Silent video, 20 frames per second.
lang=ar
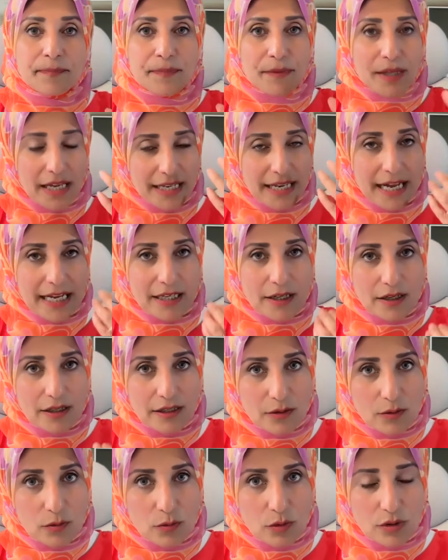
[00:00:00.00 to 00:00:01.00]
اللي على
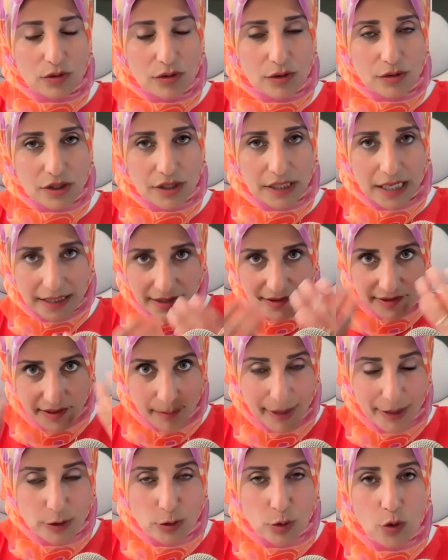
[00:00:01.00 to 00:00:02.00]
آه، يعني
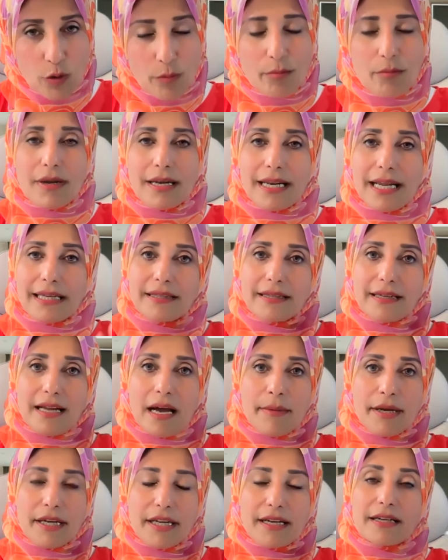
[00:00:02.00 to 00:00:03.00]
سماتهم لاتن
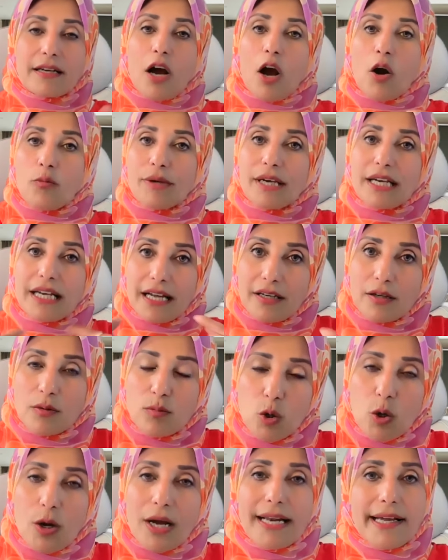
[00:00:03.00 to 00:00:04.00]
امريكان او بيتكلموا
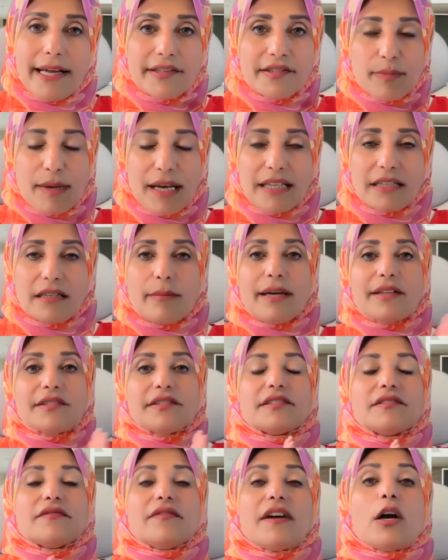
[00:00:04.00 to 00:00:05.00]
اللغه الاسباني
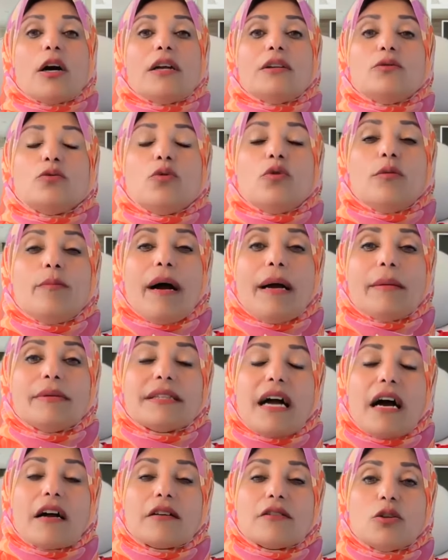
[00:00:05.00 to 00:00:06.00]
بس فكانوا دول بقى
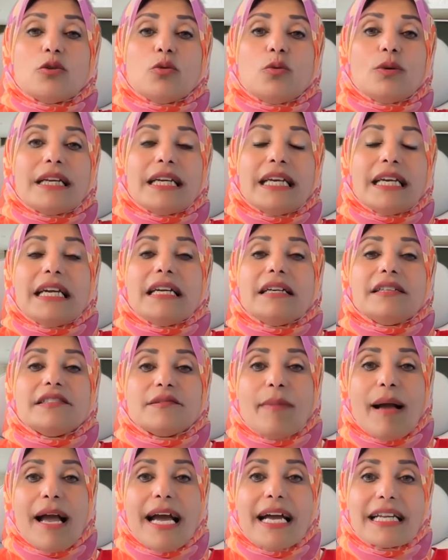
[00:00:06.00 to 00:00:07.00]
بيتعرضوا لايه
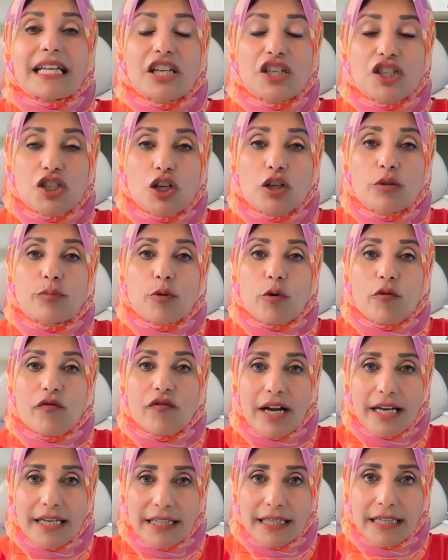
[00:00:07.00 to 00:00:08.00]
اسمها ريشيال
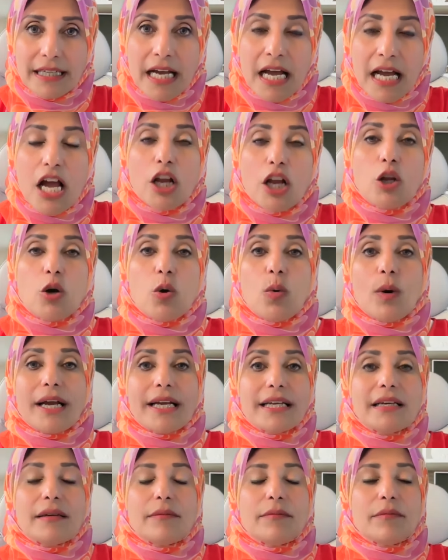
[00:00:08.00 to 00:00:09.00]
بروفايلنج اللي هو
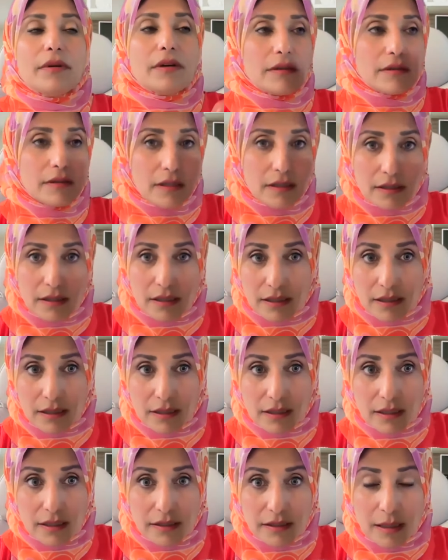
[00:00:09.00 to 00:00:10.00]
ايه
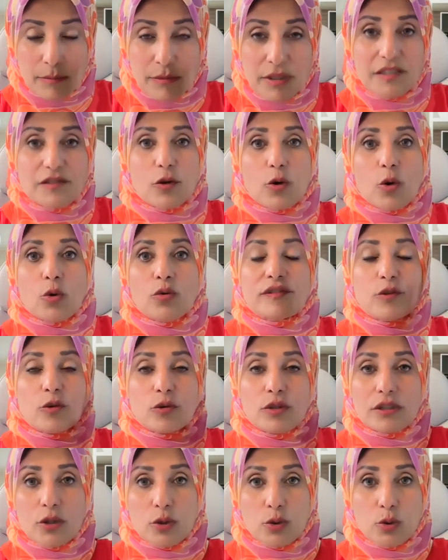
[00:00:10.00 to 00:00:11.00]
التمييز
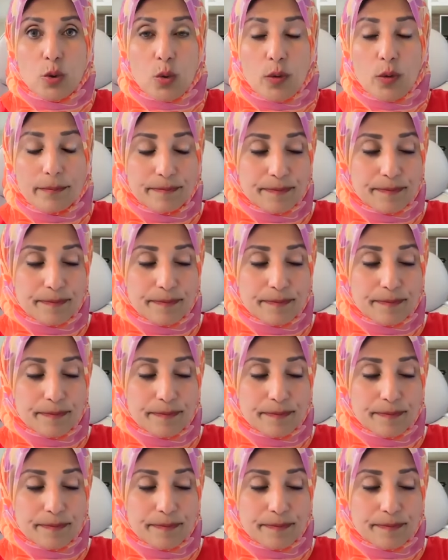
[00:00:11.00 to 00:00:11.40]
العنصري ضدهم